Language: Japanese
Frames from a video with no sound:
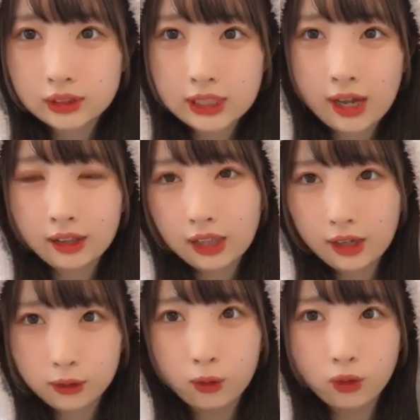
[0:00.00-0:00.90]
じゃあ
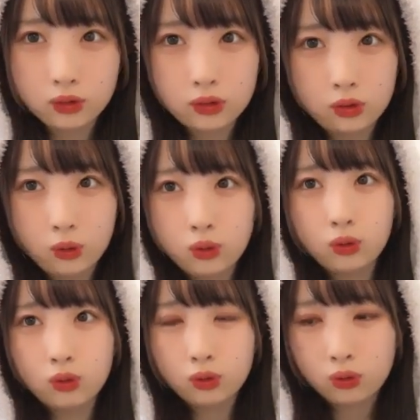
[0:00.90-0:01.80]
大悟の
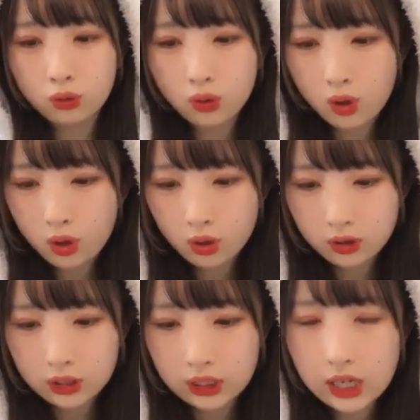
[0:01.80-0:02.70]

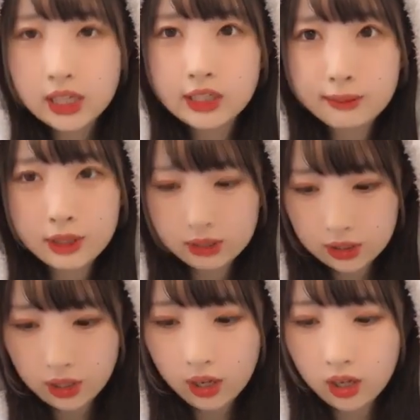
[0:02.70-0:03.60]
見返しま
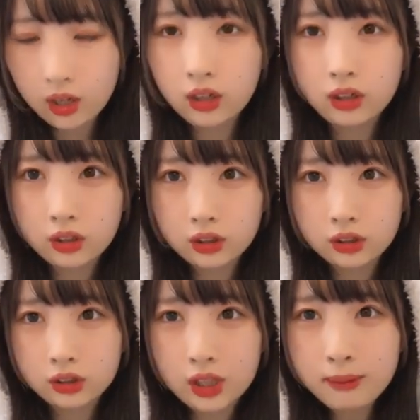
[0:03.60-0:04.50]
すああ
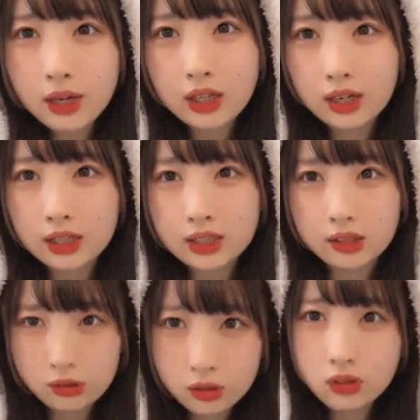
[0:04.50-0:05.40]
今から
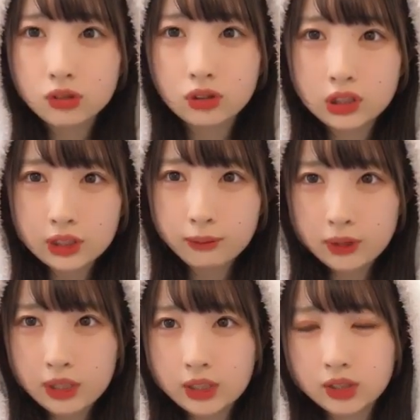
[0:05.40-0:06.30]
するどっちで
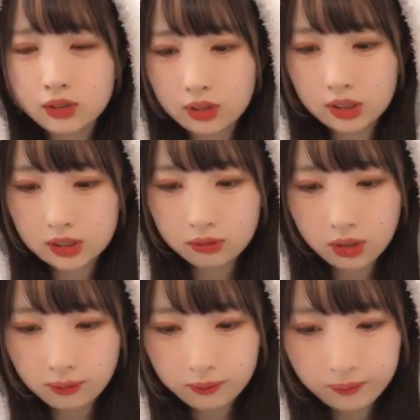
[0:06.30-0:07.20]
もいいです私は